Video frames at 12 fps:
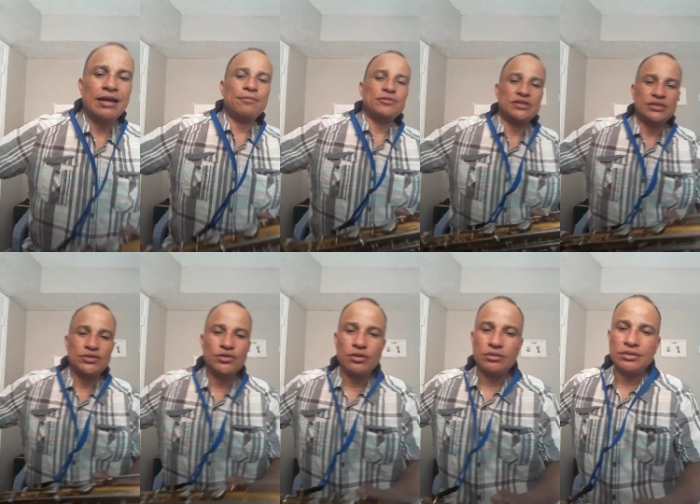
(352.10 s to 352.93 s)

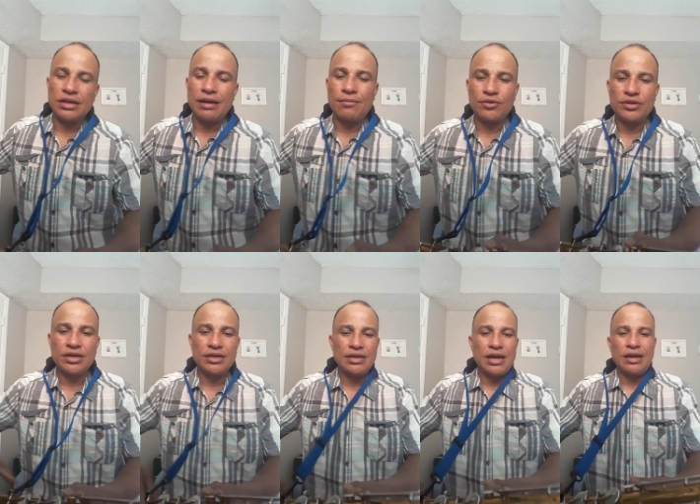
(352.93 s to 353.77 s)
posición de la
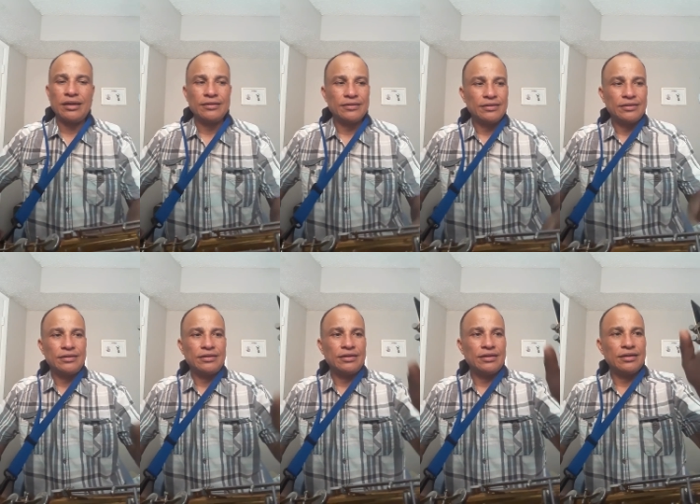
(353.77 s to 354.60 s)
boquilla
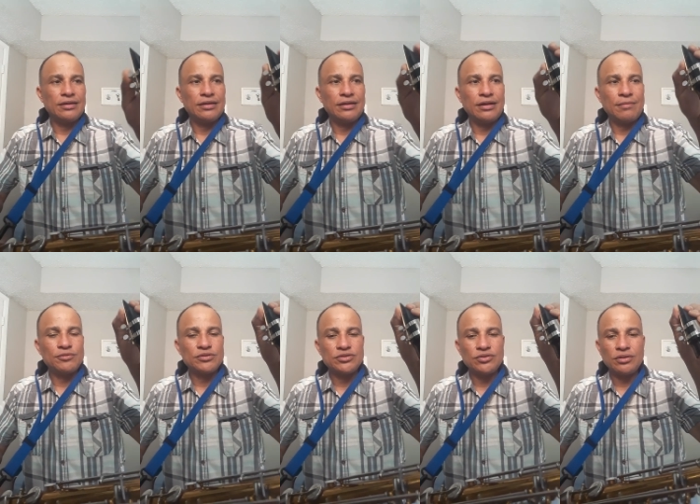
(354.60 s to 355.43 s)
y la
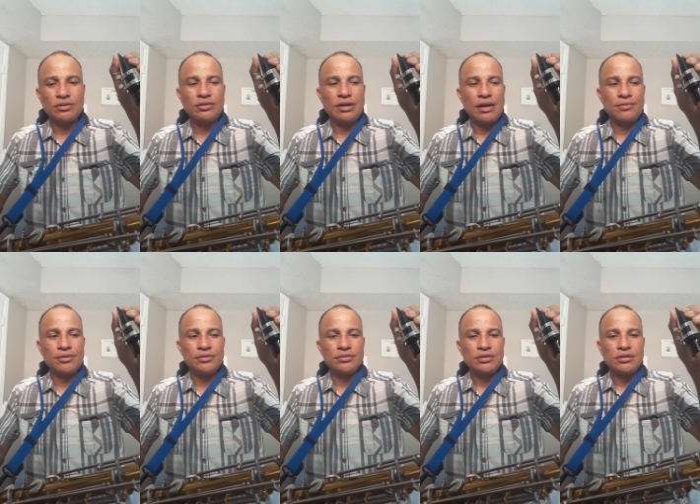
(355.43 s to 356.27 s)
posición en los
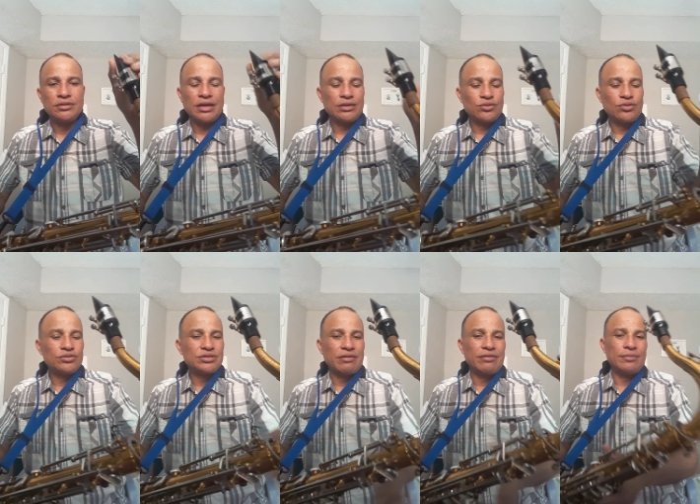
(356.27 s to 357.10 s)
labios ya todos
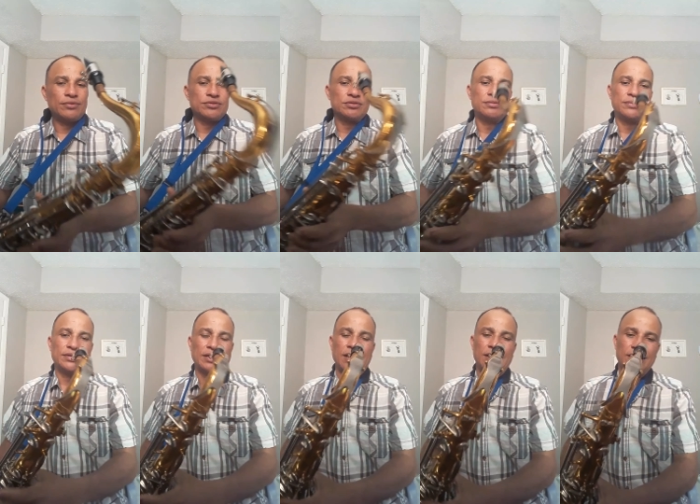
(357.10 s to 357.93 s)
sabemos,
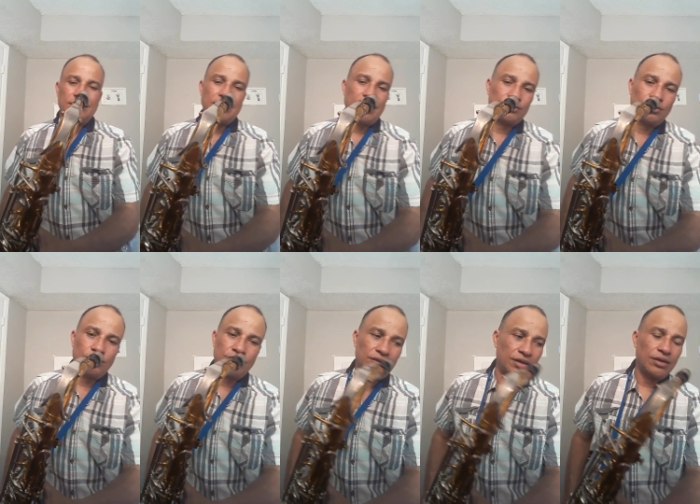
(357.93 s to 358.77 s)
¿verdad? Ya esto
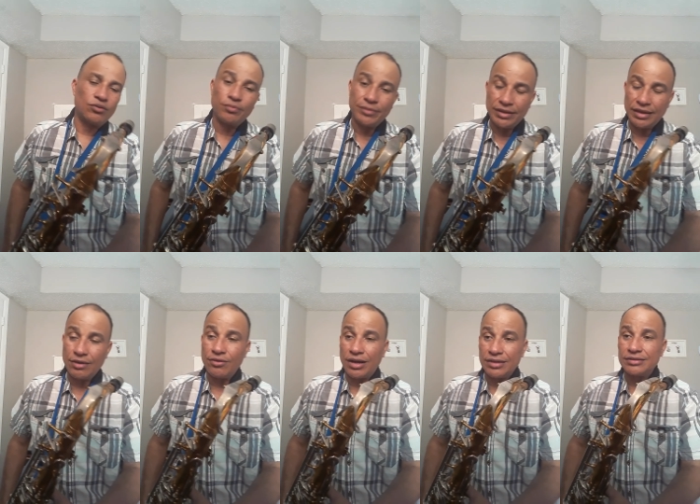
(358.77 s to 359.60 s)
lo di en un
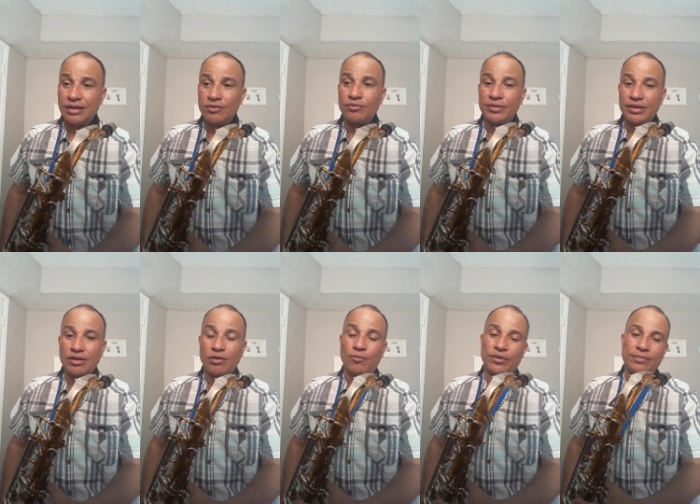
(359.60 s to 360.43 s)
video, ahí está en un
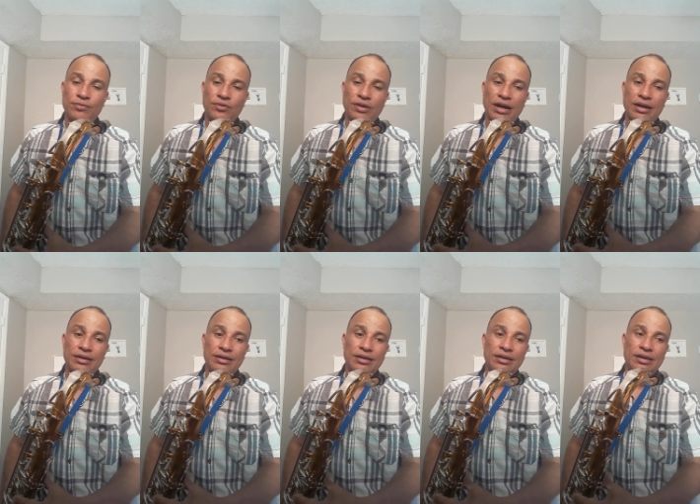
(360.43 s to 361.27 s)
video, pueden
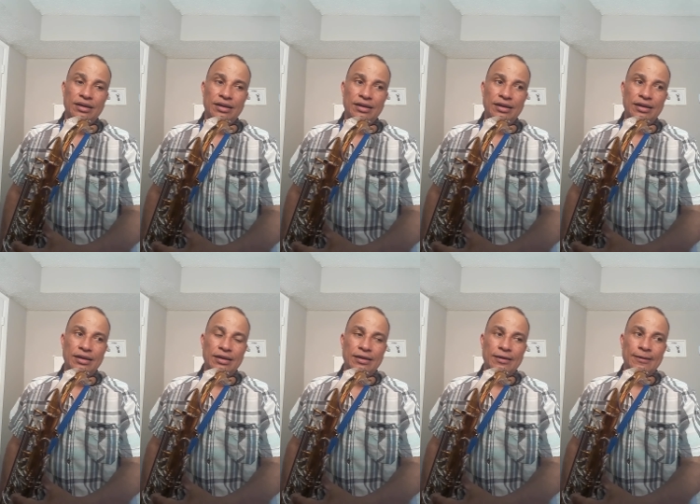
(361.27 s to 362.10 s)
buscar,
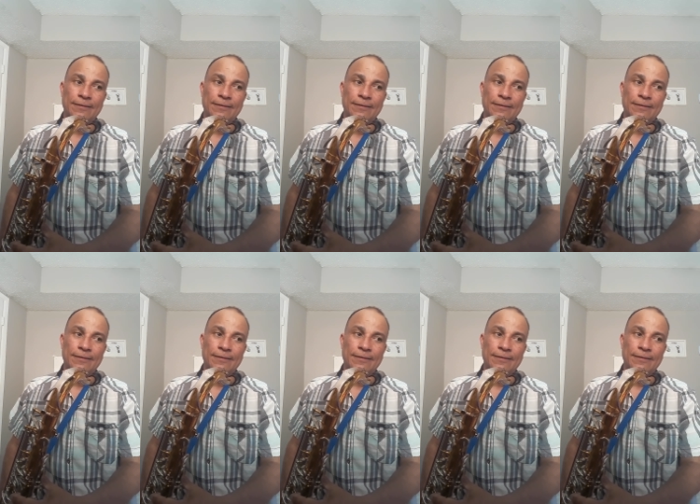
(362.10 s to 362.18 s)
eh,